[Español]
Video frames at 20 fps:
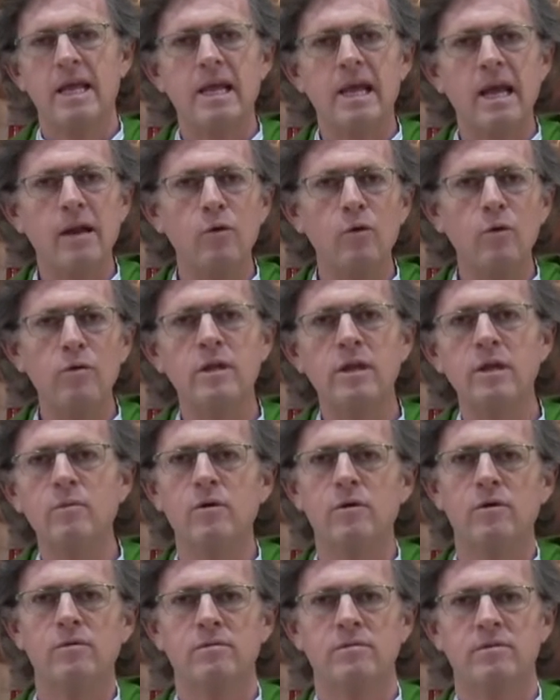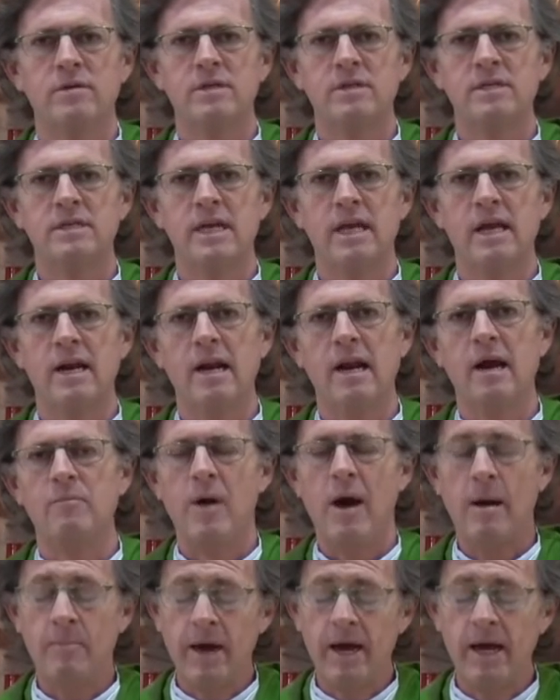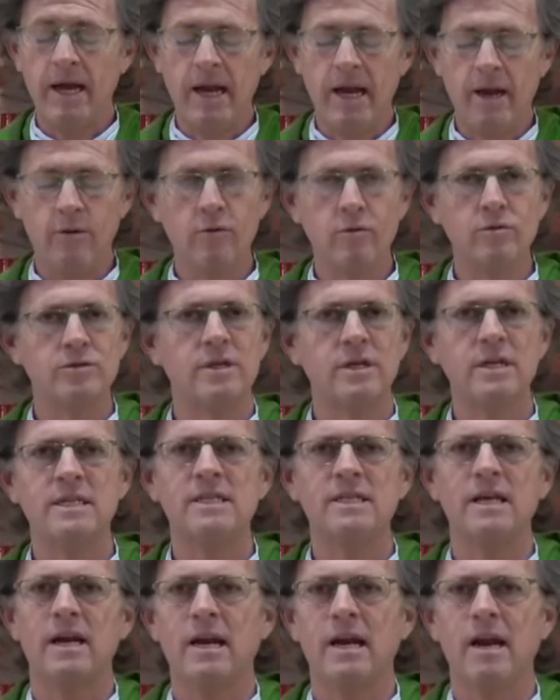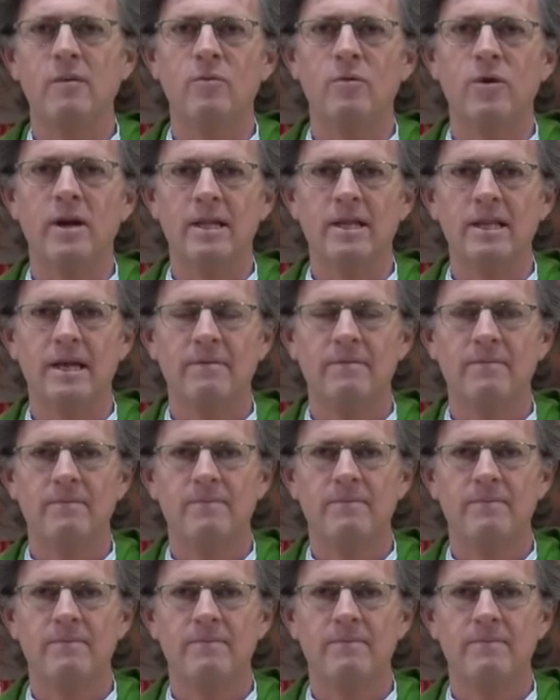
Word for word: Que el último apague la luz y cierre la puerta.